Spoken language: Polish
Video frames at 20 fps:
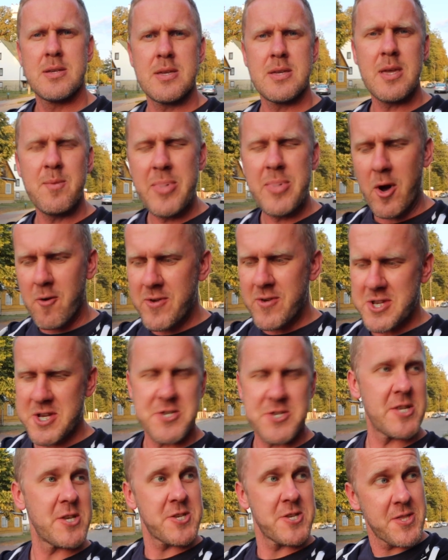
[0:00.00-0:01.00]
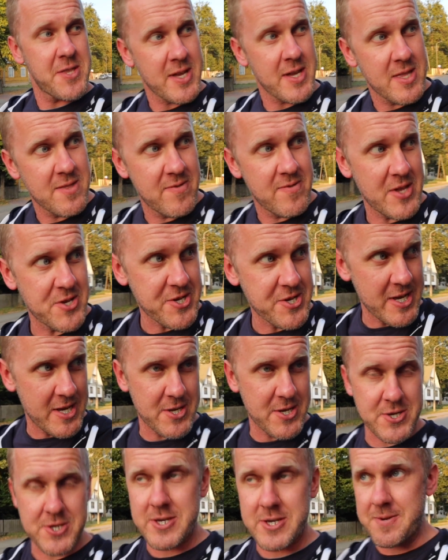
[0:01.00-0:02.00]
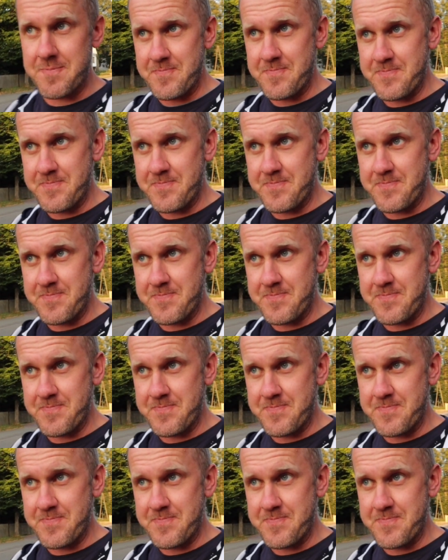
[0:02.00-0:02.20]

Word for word: i Białowieża dzieli się na takie dwie części.